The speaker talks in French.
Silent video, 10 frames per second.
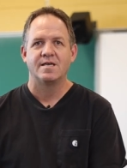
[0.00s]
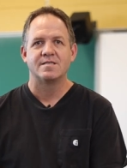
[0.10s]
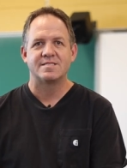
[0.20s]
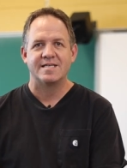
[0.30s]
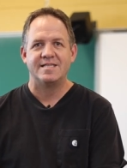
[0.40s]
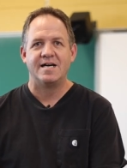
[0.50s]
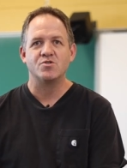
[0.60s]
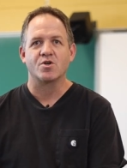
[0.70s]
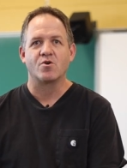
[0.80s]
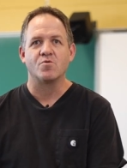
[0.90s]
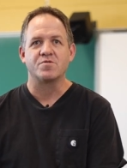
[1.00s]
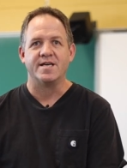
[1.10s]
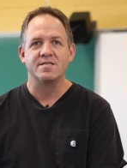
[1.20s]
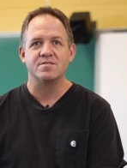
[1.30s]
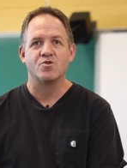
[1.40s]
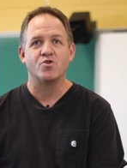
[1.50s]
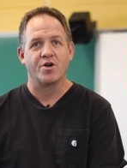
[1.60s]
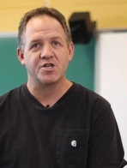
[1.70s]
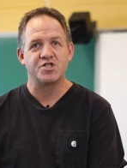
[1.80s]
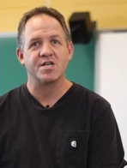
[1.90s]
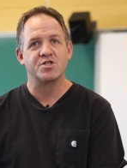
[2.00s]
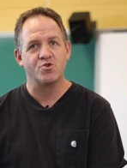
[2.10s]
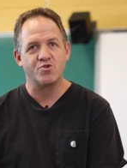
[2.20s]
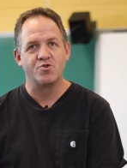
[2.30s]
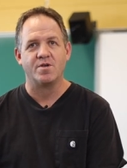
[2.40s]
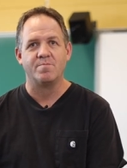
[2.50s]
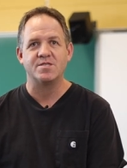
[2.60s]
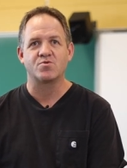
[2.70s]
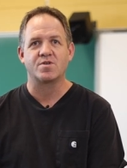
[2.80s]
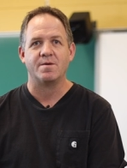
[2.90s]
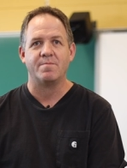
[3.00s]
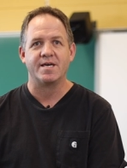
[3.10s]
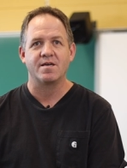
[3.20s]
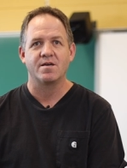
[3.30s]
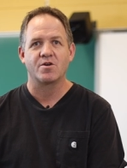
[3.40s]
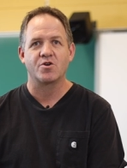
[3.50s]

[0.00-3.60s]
C'est dans ce contexte de recherche d'autonomie du Québec